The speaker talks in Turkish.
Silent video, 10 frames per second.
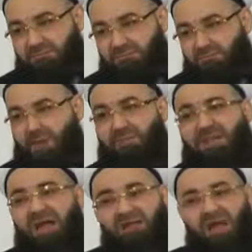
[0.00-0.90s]
Efendi
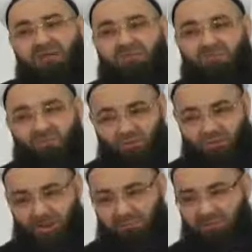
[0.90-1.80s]
bonzare ve ayakların
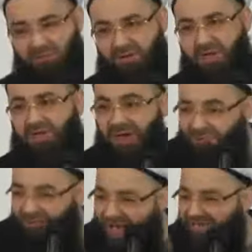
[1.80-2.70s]
enerjilerini şeylerini kanadı
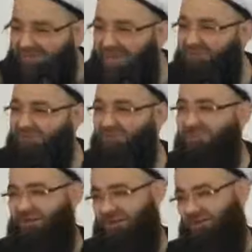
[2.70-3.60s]
ya.
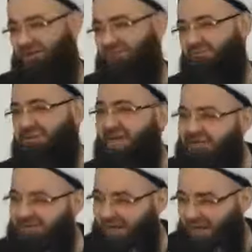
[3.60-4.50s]
Kanadı ya.
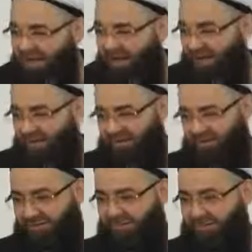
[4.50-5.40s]
Öyle o
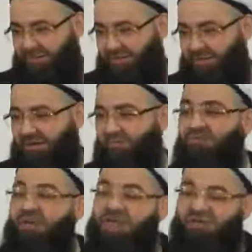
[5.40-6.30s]
ayak meselesi.
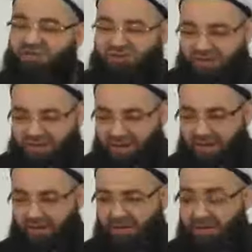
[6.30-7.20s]
Ona sakcaktır diye
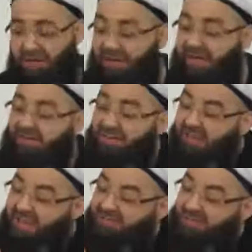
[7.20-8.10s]
olmaz güçlü ya.
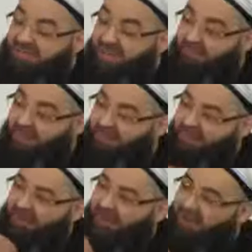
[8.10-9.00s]
Birinin
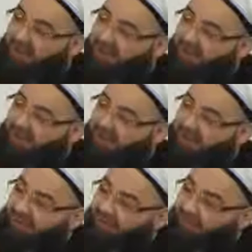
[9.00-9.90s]
bir şey, şey olur. El
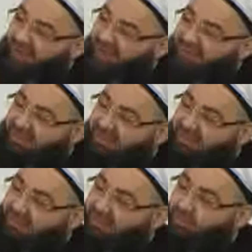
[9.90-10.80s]
ucuna
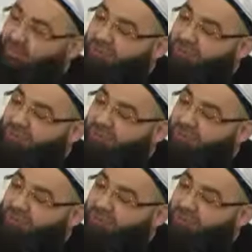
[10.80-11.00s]
gidecek.